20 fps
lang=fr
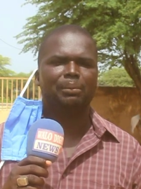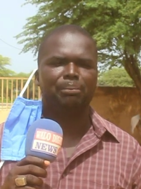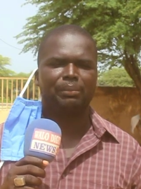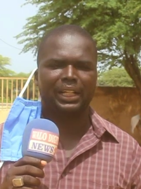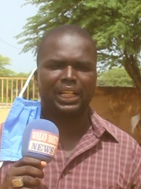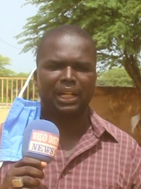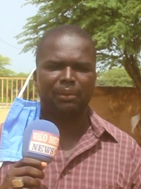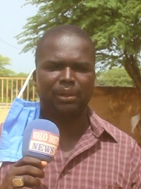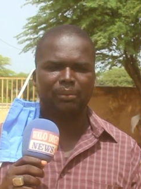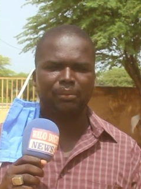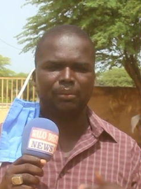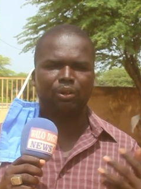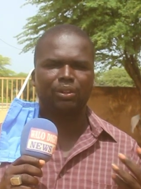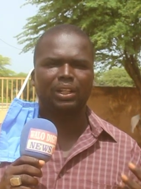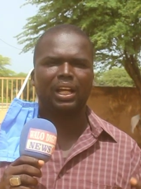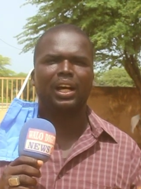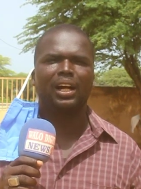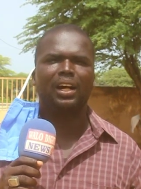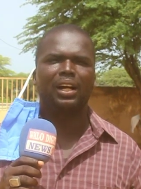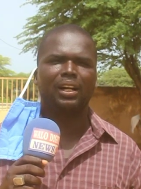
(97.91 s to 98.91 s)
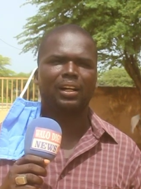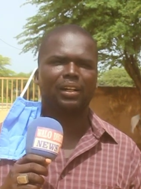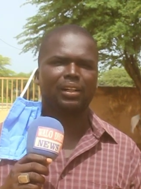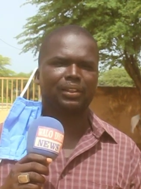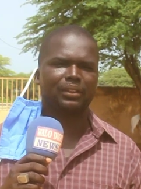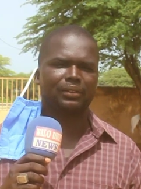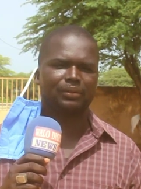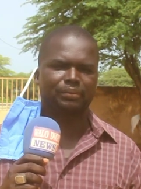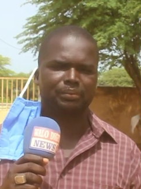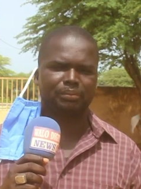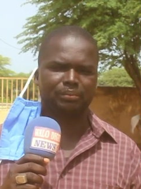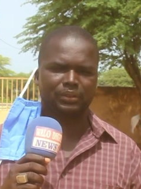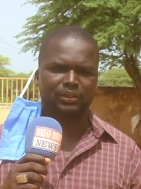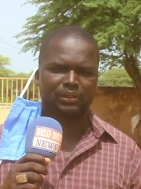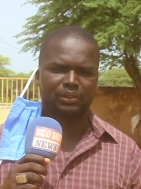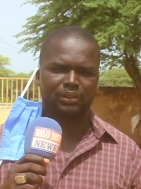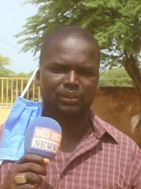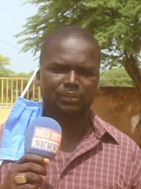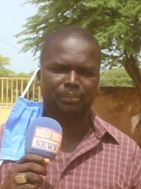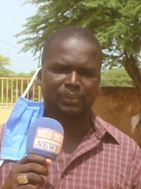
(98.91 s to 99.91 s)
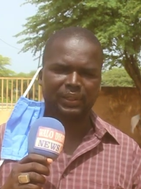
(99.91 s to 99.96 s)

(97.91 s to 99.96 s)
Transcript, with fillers: Mais quand même, on a euh,